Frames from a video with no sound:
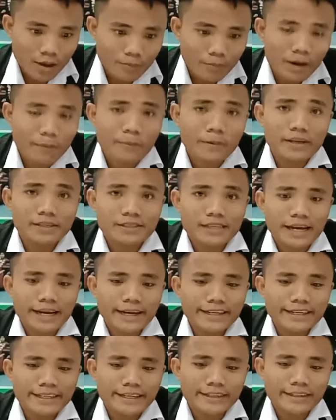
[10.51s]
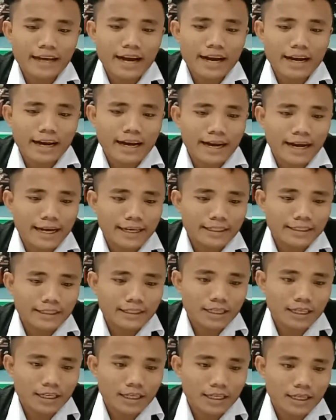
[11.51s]
Baik, pada saya ini kita akan
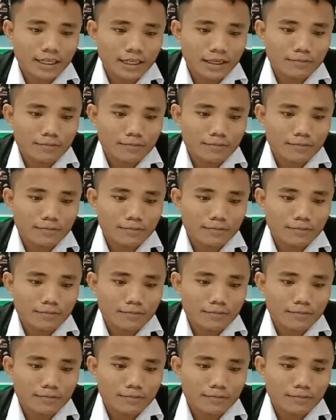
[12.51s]
e,